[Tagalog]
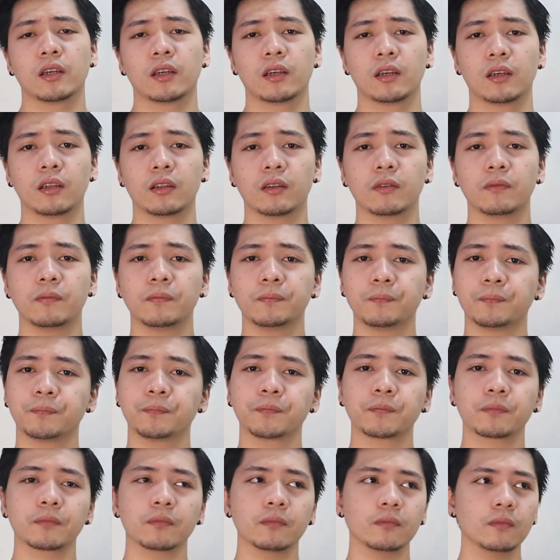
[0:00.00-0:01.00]
and
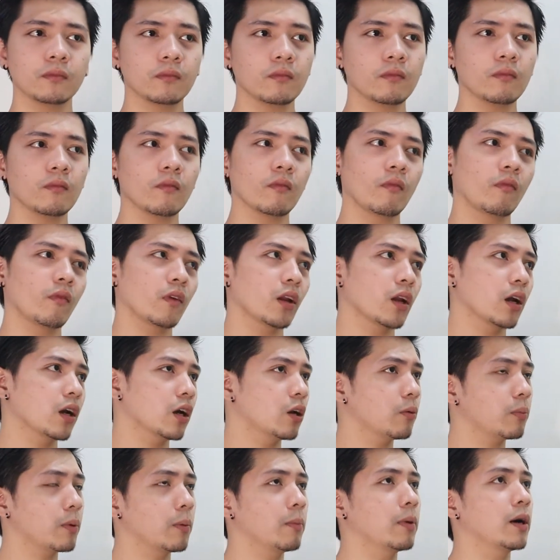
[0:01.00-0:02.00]

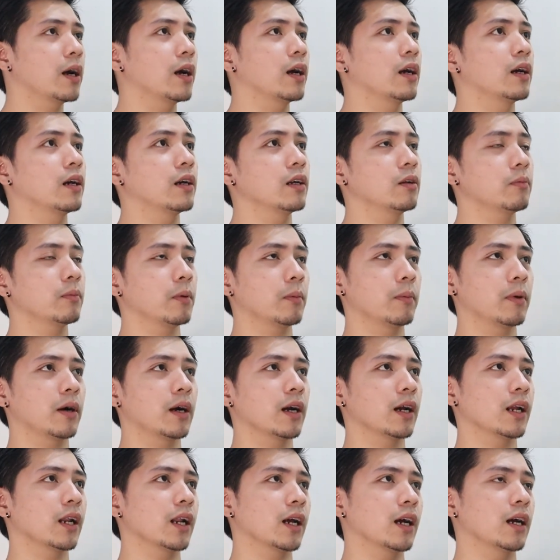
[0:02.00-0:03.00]
ano pa ba? Ano pa
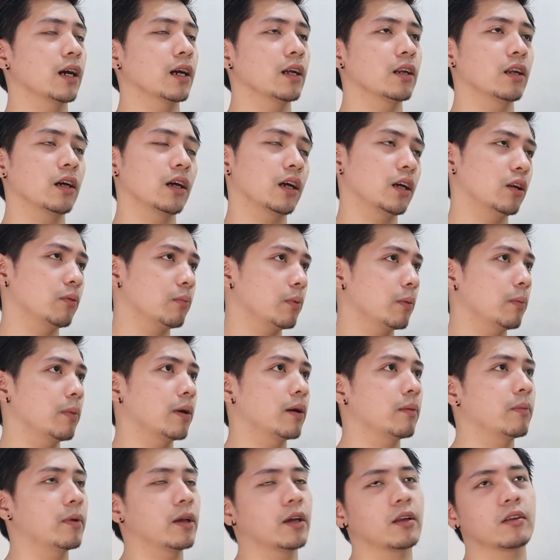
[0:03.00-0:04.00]
bang kailangan, ano pa
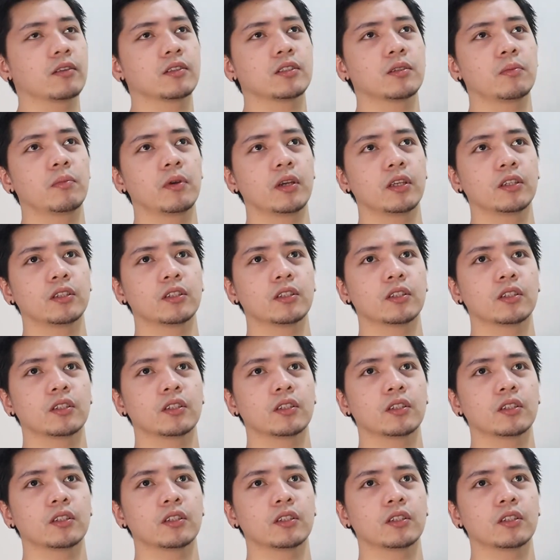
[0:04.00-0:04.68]
bang meron si Bench?